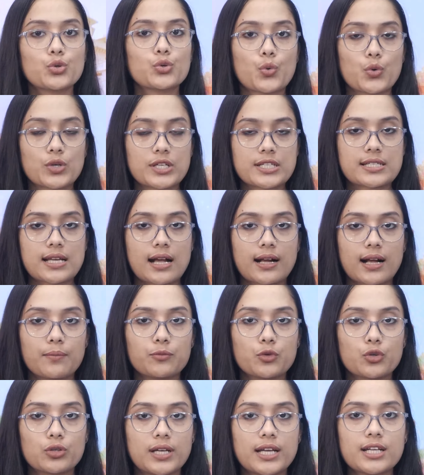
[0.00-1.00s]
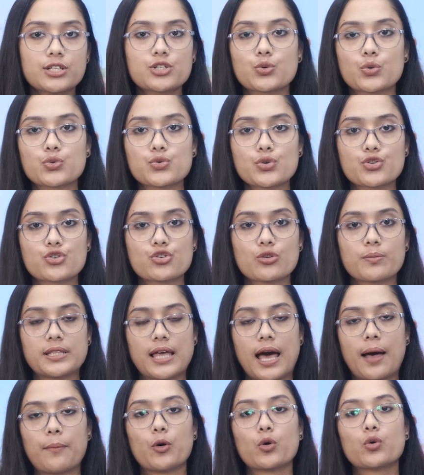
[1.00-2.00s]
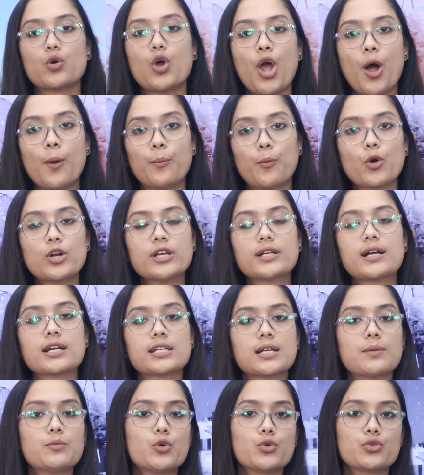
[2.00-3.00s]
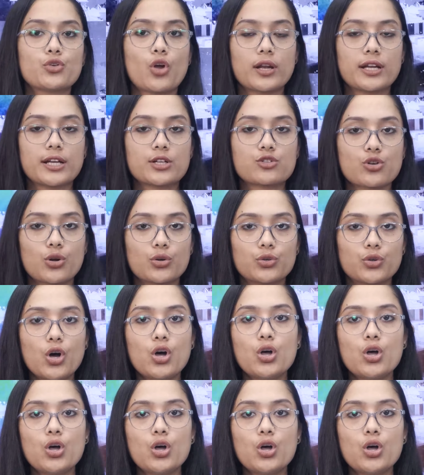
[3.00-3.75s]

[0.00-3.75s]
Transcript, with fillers: কোটি টাকা মূল্যের সুযোগ সুবিধা এবং পরিকাঠামো উন্নয়নের জন্য